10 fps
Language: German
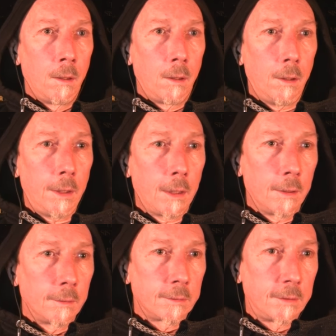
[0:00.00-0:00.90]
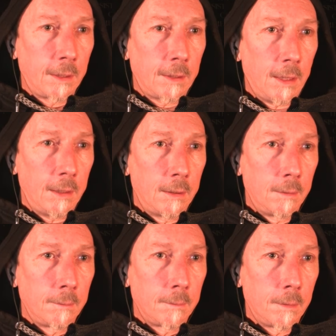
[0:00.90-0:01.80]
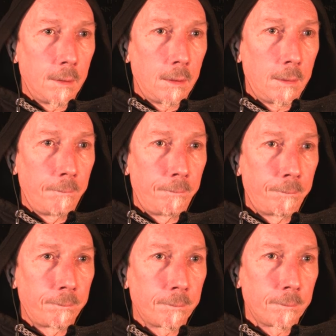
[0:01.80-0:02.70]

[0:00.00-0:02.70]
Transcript: Oh, der, sehr geil. Ähm,